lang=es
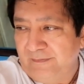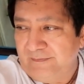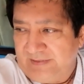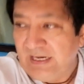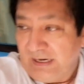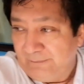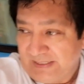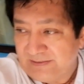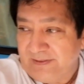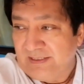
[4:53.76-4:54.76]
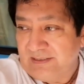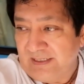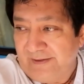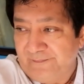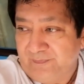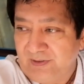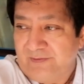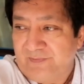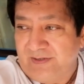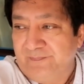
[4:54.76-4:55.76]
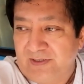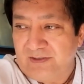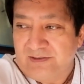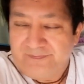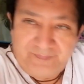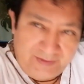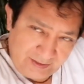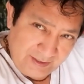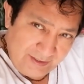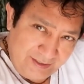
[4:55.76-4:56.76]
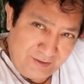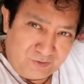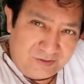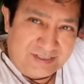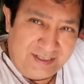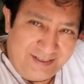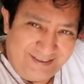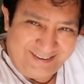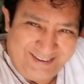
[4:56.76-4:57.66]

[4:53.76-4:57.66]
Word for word: Sí, va, y vienes. Ah, bueno, sí, adiós. Entonces,